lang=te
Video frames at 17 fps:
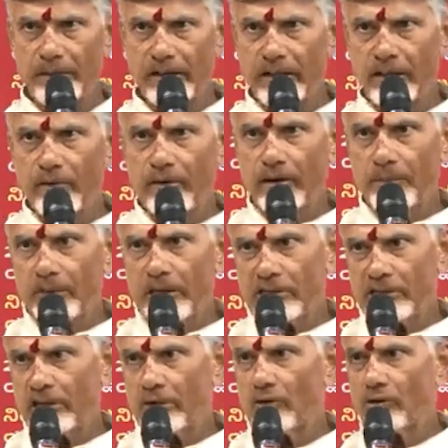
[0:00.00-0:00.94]
పేదవాళ్ళ
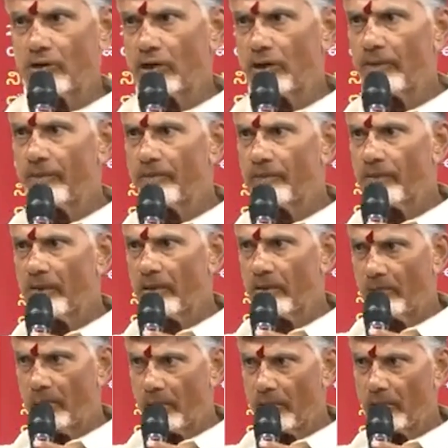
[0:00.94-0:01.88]
పక్షానుంటాం
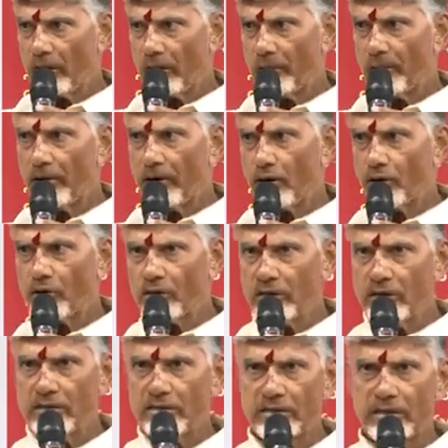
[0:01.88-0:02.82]
మిమ్మల్ని బాగు
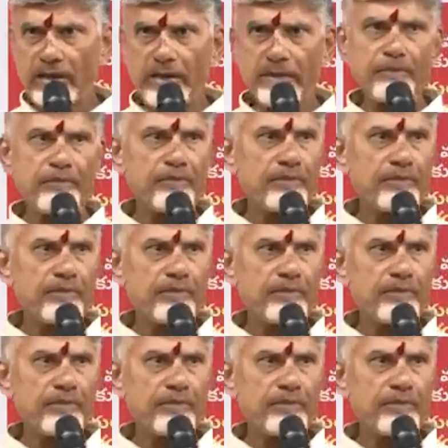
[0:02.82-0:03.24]
చేసే